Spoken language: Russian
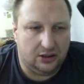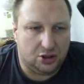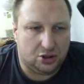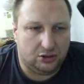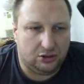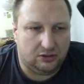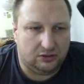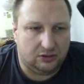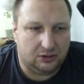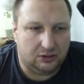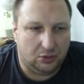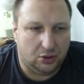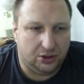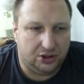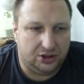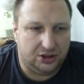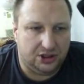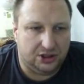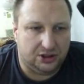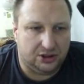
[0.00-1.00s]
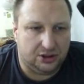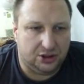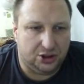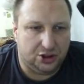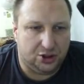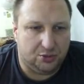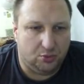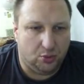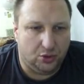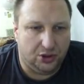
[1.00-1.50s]
или что-то в этом роде, 10
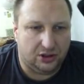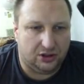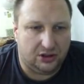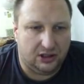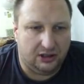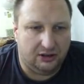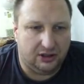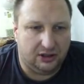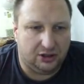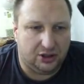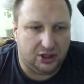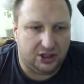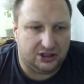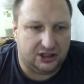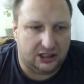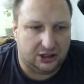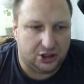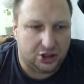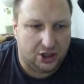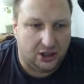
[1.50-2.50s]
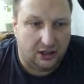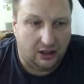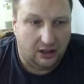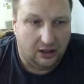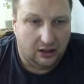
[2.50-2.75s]
тысяч будет, наверное, тридцаточка.